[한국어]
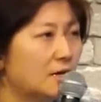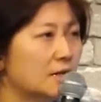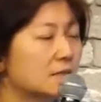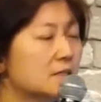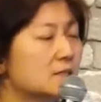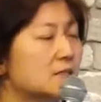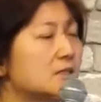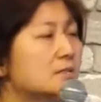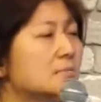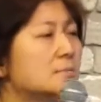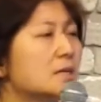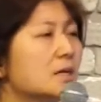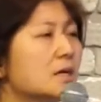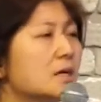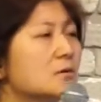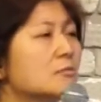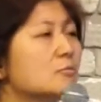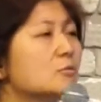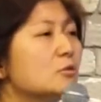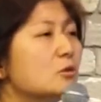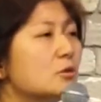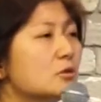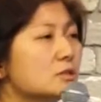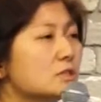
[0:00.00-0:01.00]
그 의미가
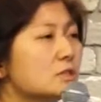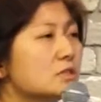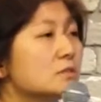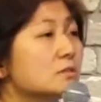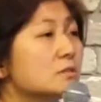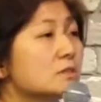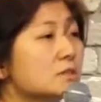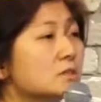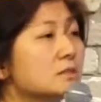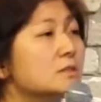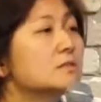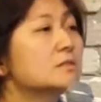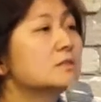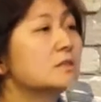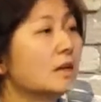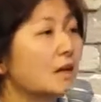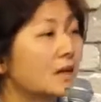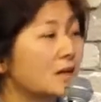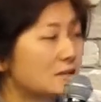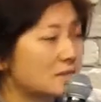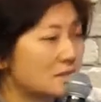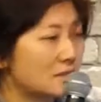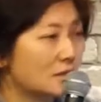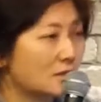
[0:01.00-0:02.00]
무엇인지를
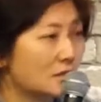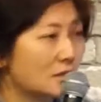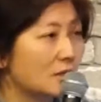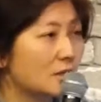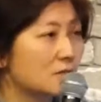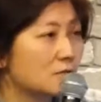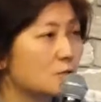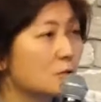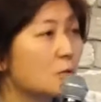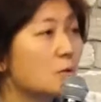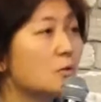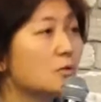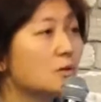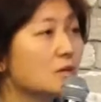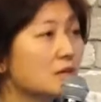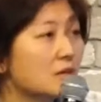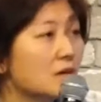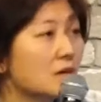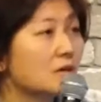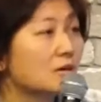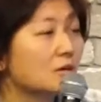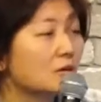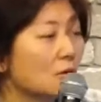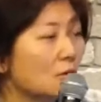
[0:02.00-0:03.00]
제가 이제
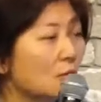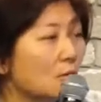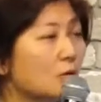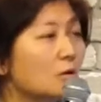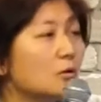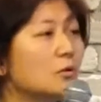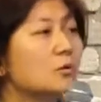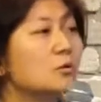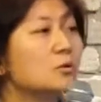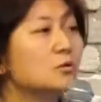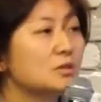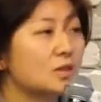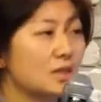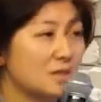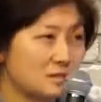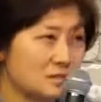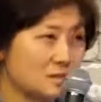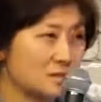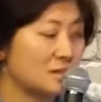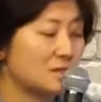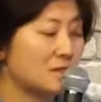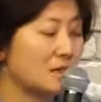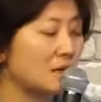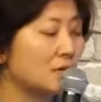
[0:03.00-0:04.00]
소울이라는 걸로
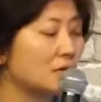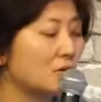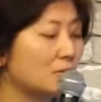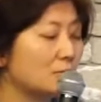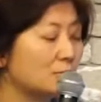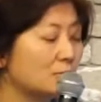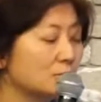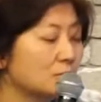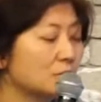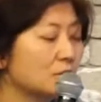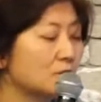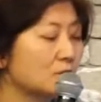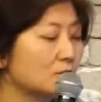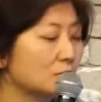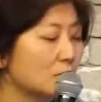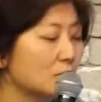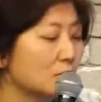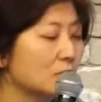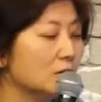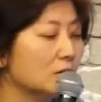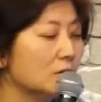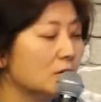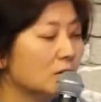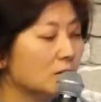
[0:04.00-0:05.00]
대치를 한것
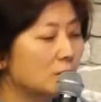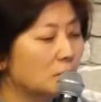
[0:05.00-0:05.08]
뿐이고요.